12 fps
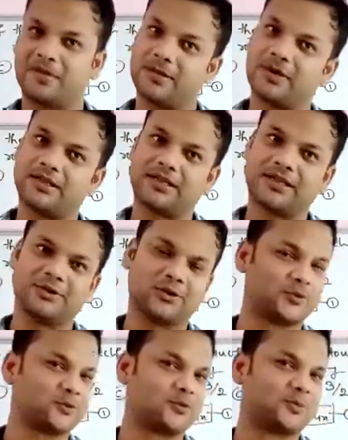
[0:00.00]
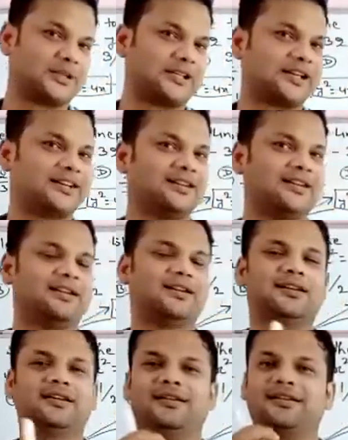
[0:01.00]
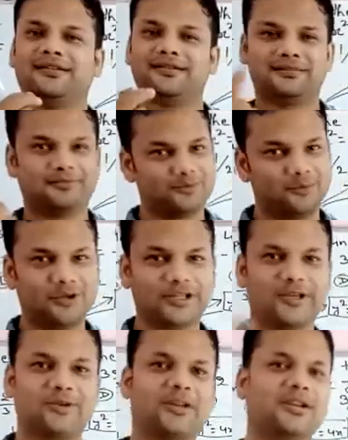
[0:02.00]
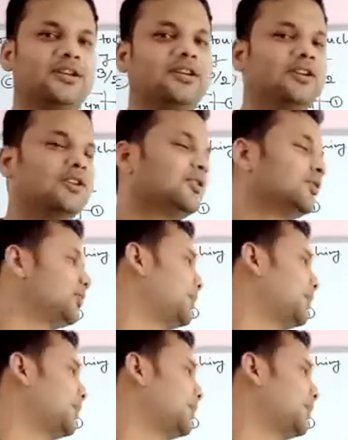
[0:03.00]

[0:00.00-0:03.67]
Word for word: ईमानदारी से सोचो पता है भूल गए होगे तो